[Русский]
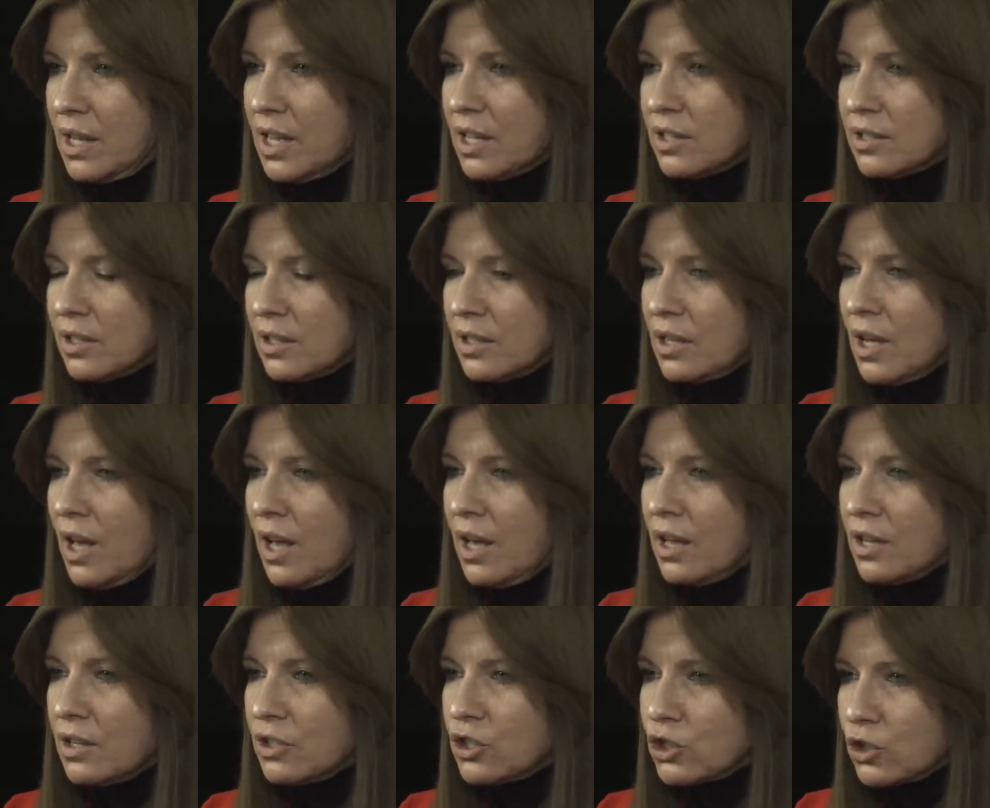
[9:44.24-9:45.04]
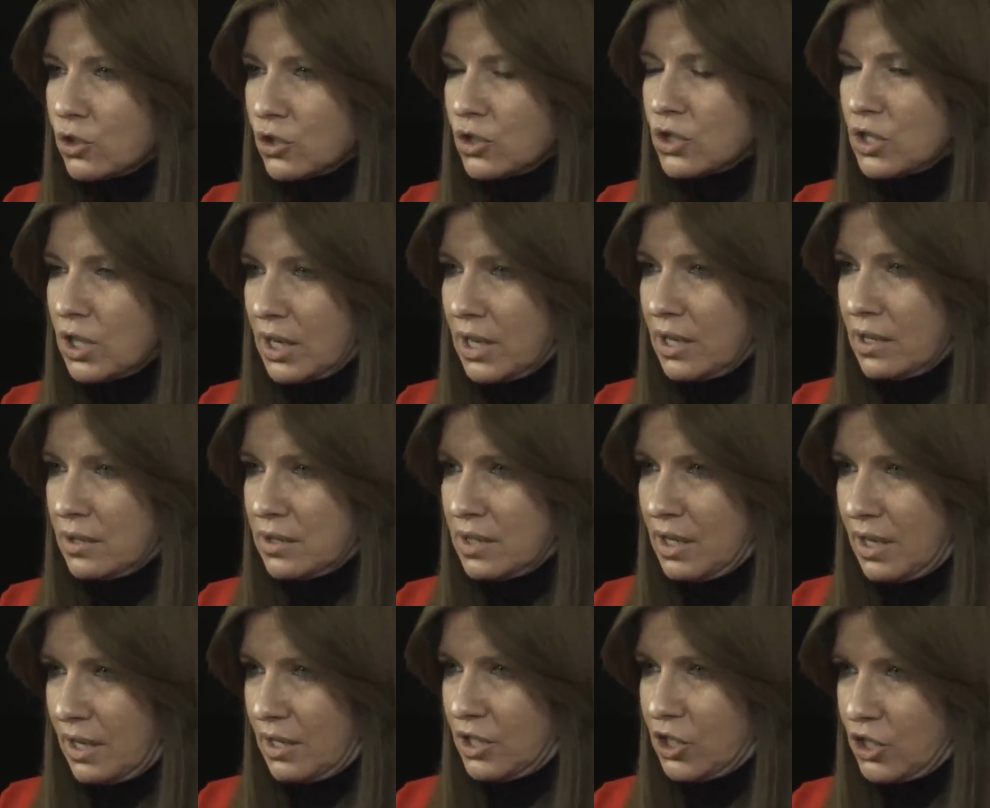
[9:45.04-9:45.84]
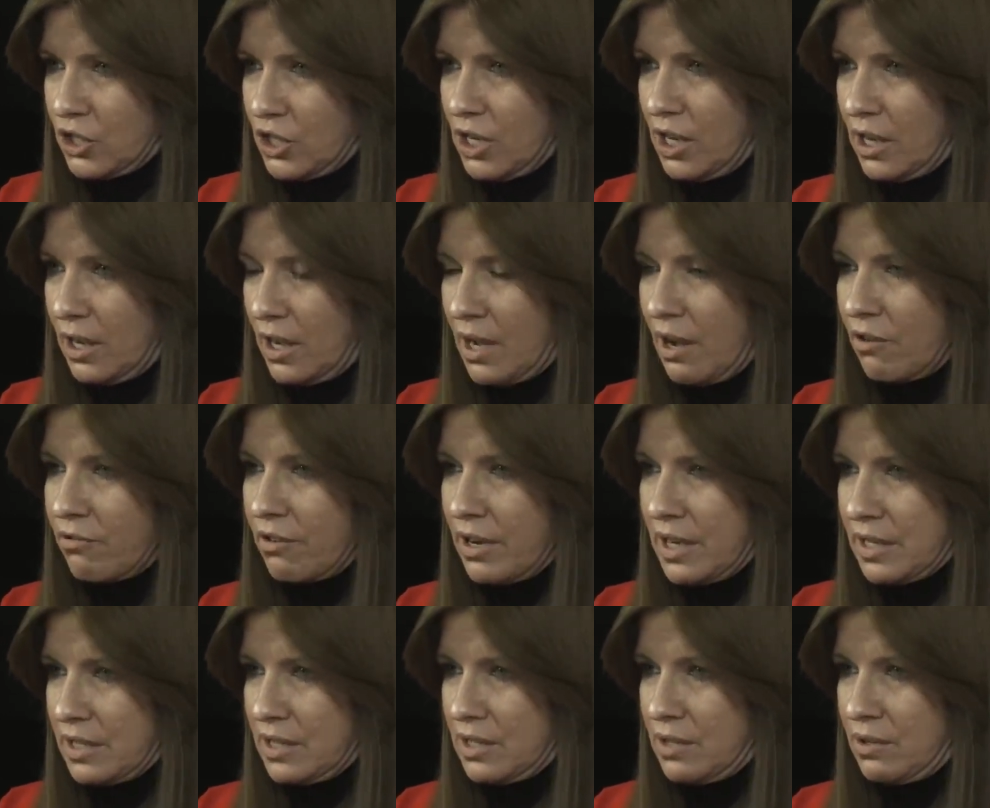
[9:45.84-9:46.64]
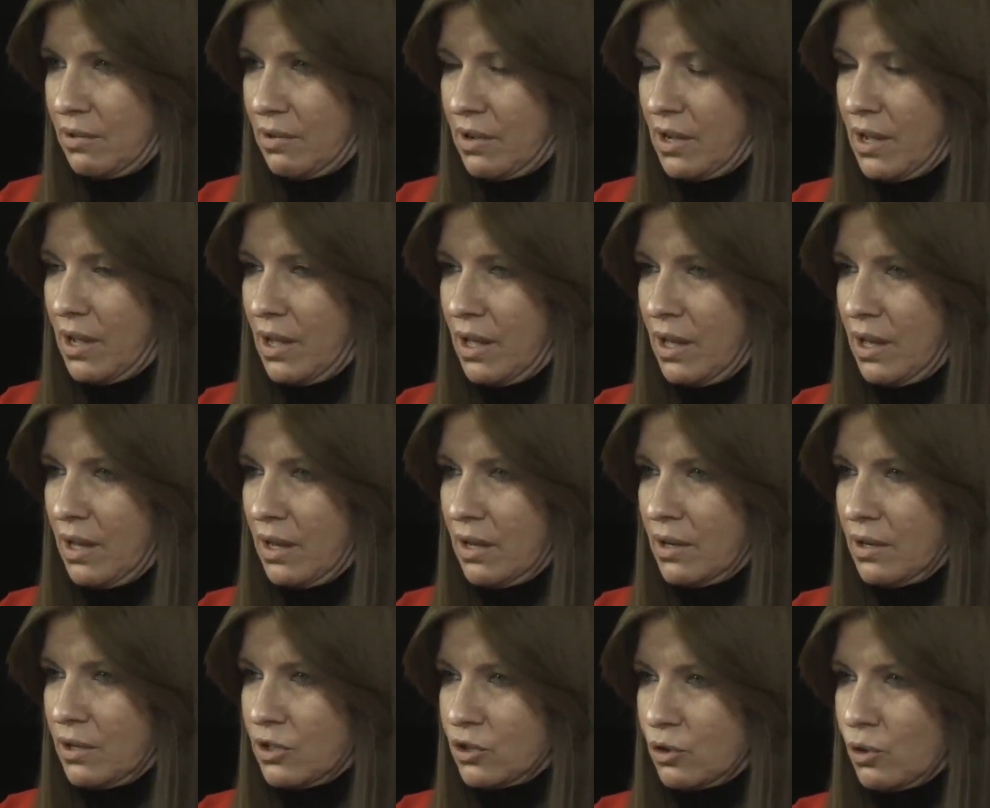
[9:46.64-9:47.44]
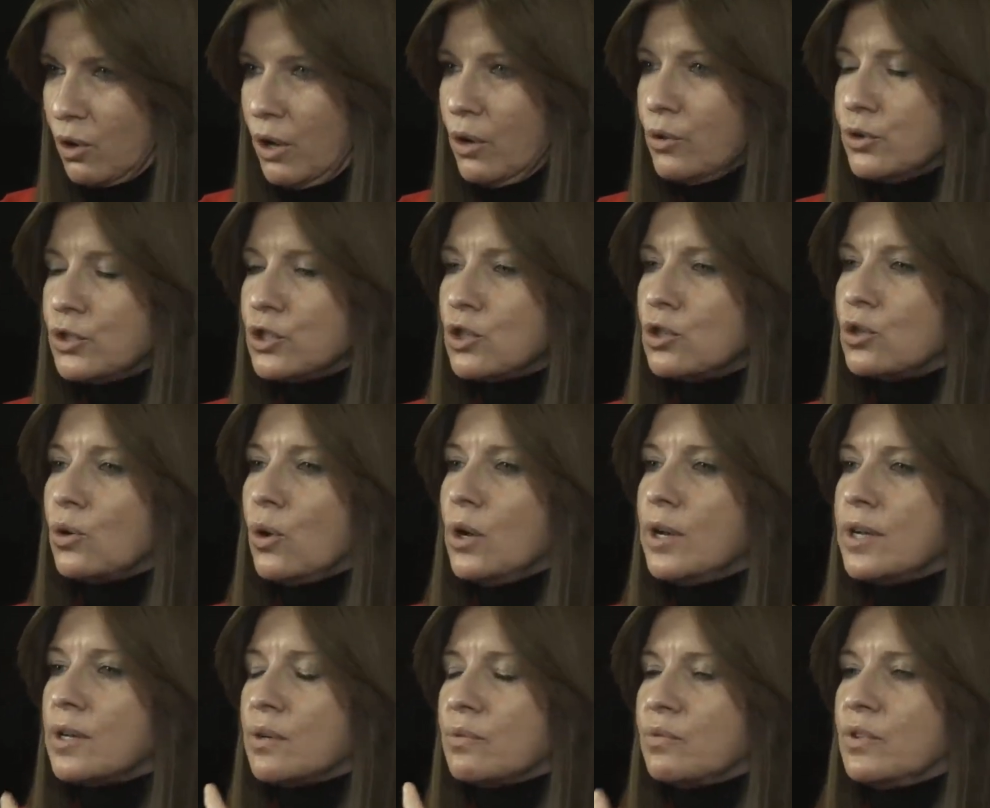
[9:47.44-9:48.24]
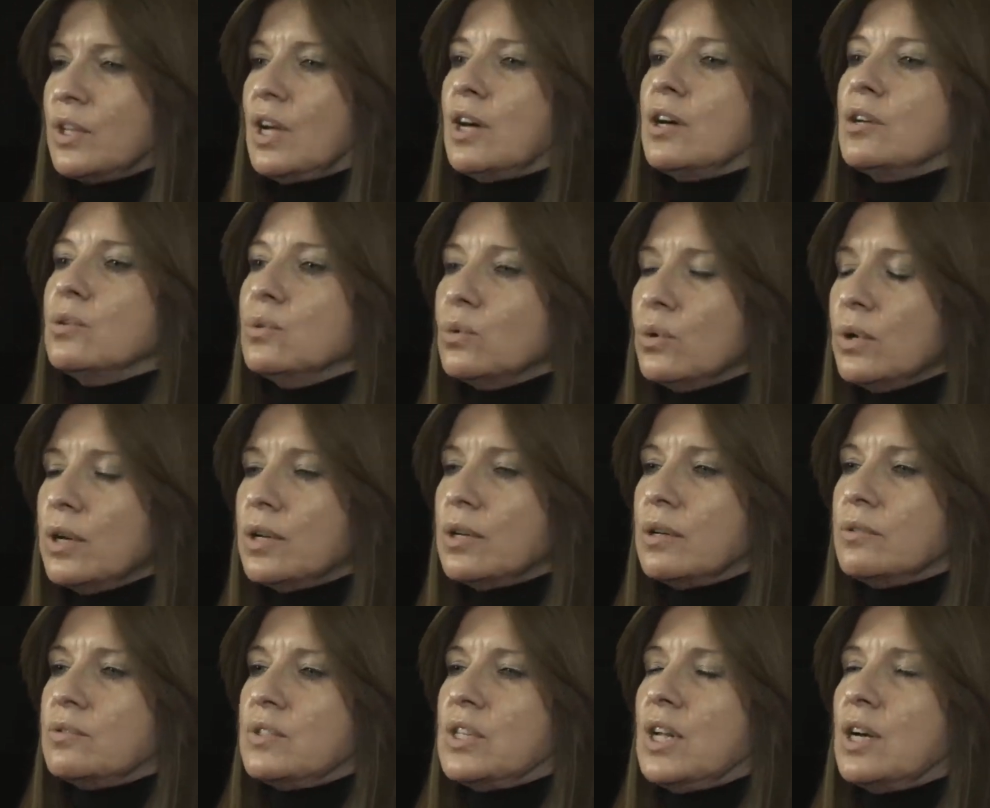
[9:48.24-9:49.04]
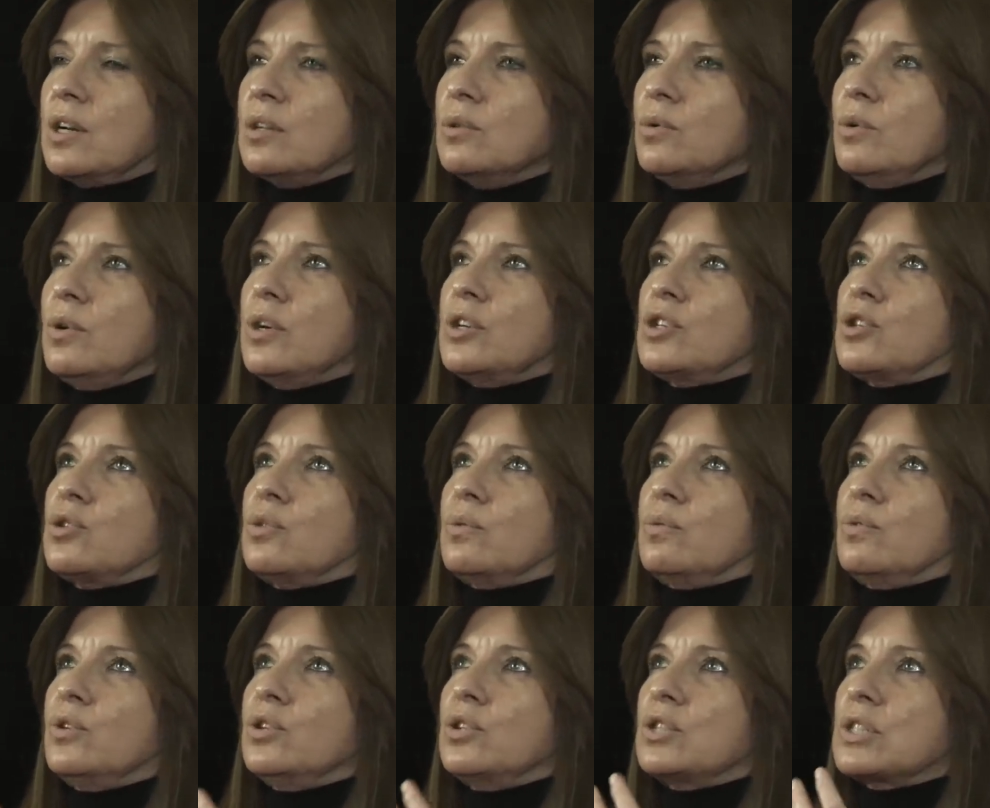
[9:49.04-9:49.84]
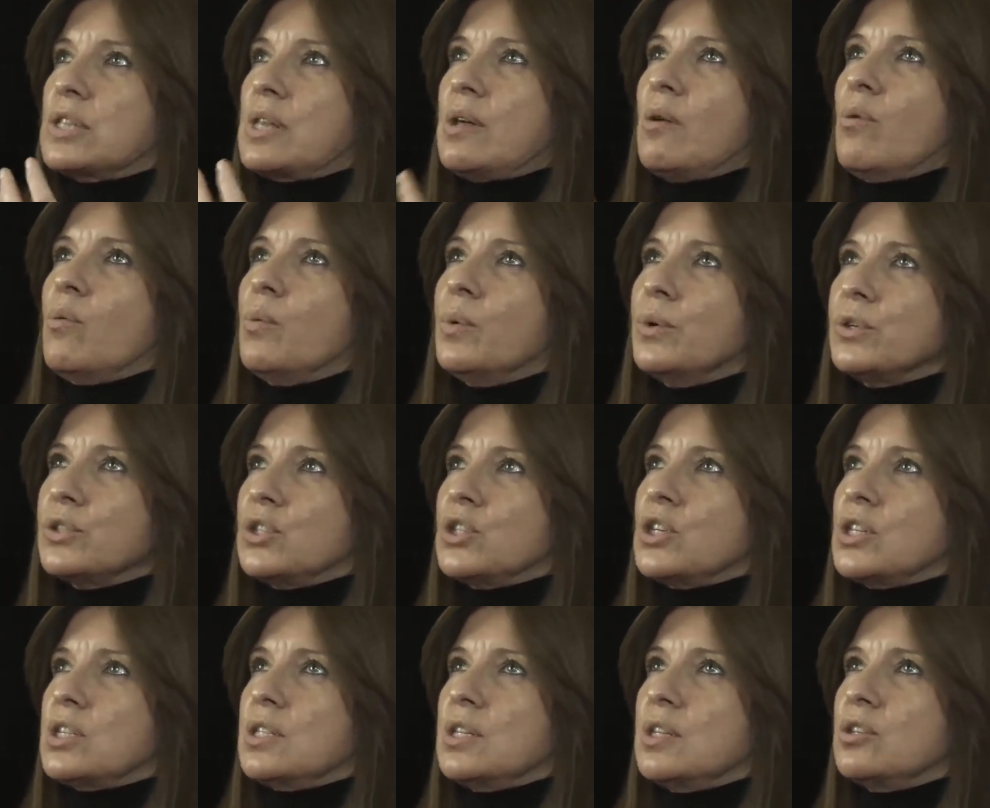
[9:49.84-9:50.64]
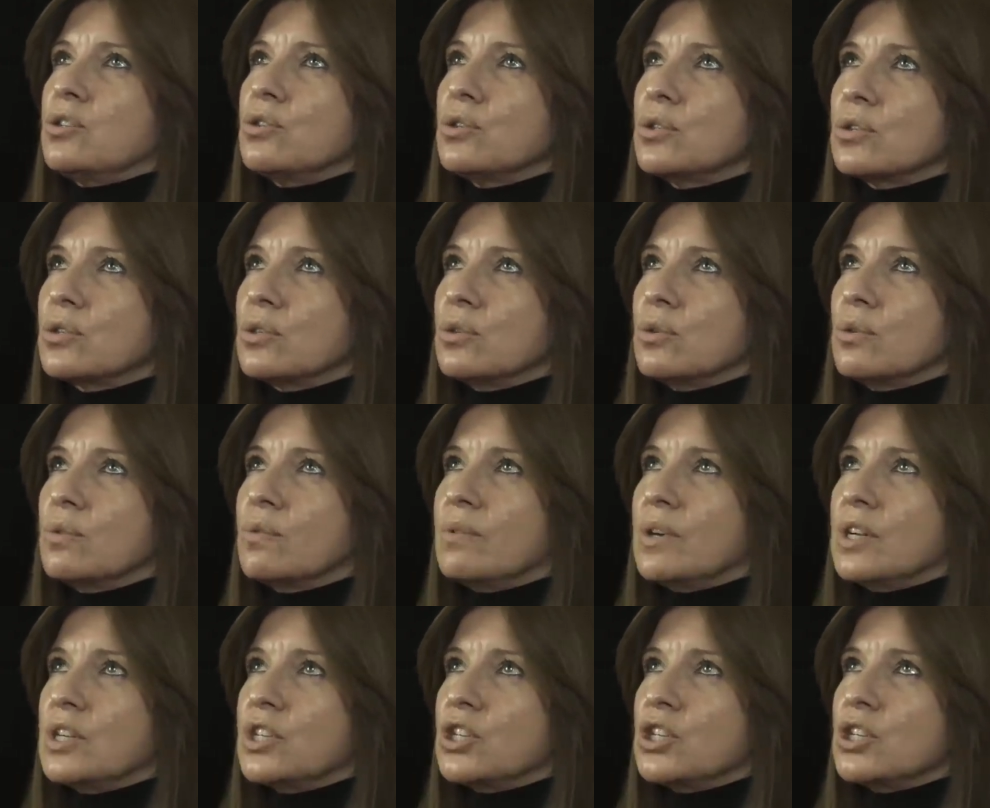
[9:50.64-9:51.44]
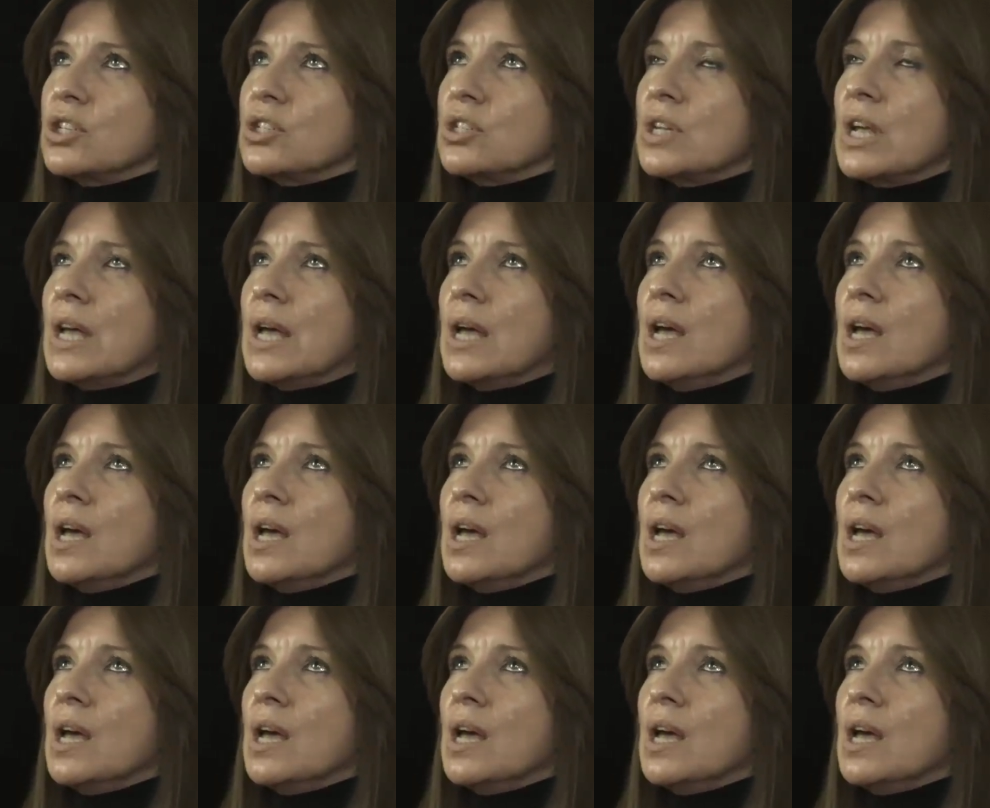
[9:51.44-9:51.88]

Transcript: И это еще стра- страшнее коварство, что люди только вдохнули, вздохнули, что вот, слава богу, сейчас начнется новая жизнь.